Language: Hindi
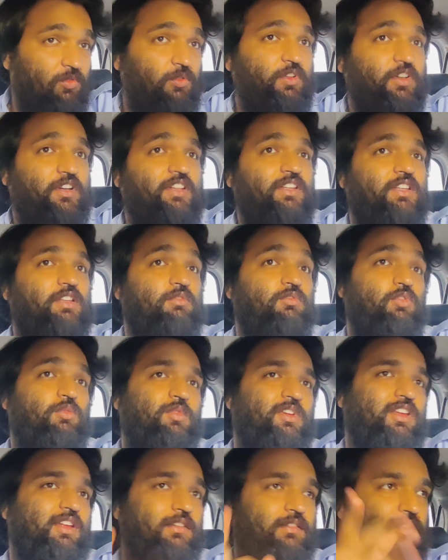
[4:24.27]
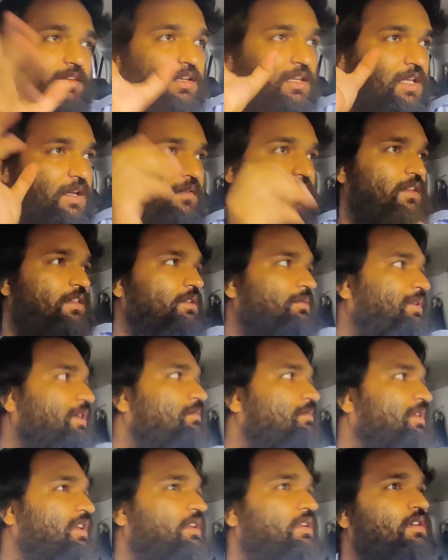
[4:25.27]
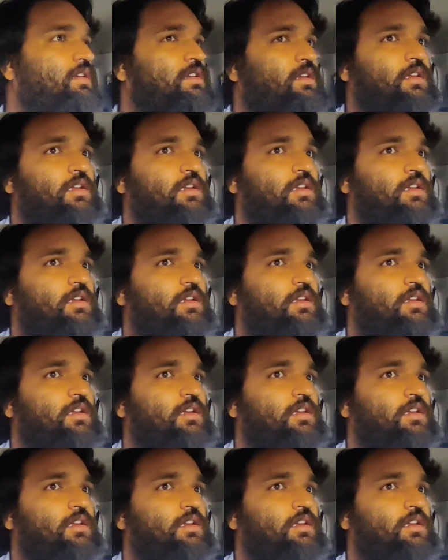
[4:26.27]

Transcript: भी उठ गई थी वो भी कैंसिल करवा दी भाई मैंने